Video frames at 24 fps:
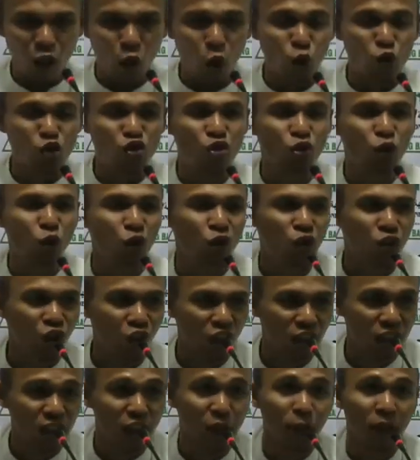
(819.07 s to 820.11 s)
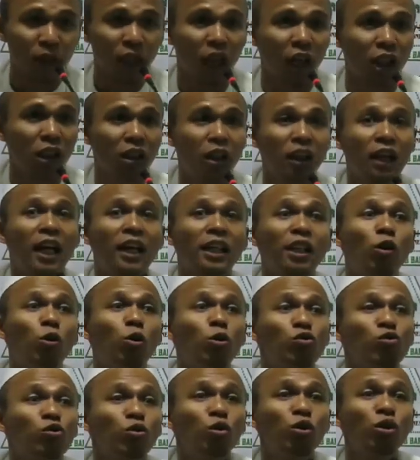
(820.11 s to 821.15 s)
husnudzan kepada Allah karena
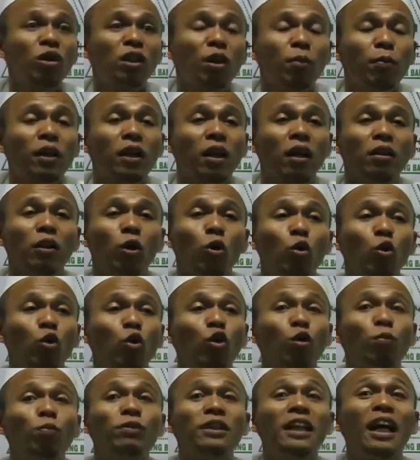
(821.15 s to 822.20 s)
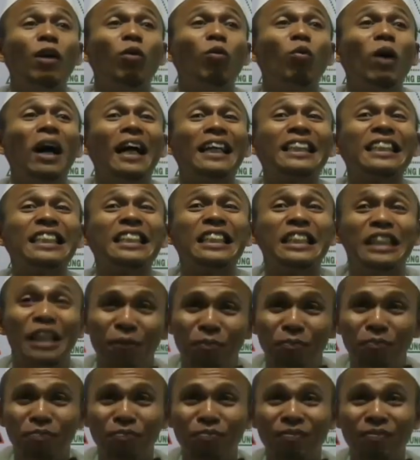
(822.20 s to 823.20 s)
husnudzan kepada Allah hukumnya wajib